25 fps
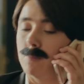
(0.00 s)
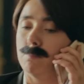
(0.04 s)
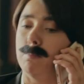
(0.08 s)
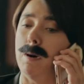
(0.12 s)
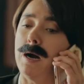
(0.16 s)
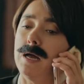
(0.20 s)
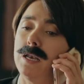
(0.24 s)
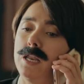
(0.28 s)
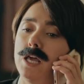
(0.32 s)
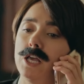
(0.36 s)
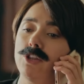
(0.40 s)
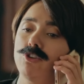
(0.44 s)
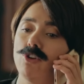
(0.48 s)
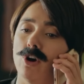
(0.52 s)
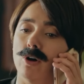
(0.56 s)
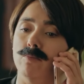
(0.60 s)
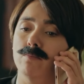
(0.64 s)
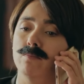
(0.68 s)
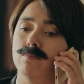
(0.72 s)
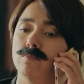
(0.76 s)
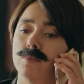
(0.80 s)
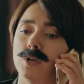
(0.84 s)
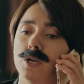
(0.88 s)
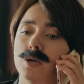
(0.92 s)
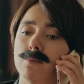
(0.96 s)
Bana ne
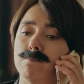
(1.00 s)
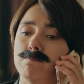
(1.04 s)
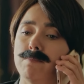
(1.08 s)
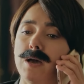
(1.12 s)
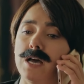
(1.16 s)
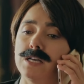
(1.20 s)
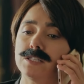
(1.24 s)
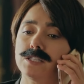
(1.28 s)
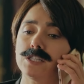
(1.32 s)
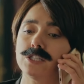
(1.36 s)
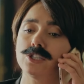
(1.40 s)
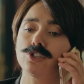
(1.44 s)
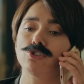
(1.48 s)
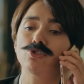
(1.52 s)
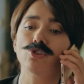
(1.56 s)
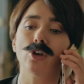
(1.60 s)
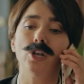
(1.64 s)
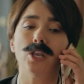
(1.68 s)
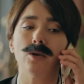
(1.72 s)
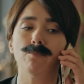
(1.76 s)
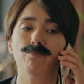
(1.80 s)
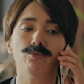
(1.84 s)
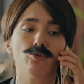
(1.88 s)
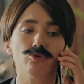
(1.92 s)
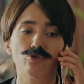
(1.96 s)
diyorsun? Ben sizi
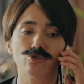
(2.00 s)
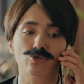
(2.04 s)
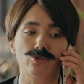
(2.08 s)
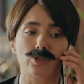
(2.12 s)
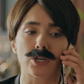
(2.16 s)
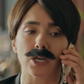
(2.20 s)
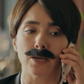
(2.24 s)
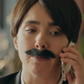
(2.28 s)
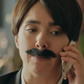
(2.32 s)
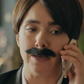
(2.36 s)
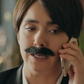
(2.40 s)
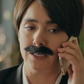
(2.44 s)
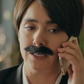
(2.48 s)
şöyle buluşturayım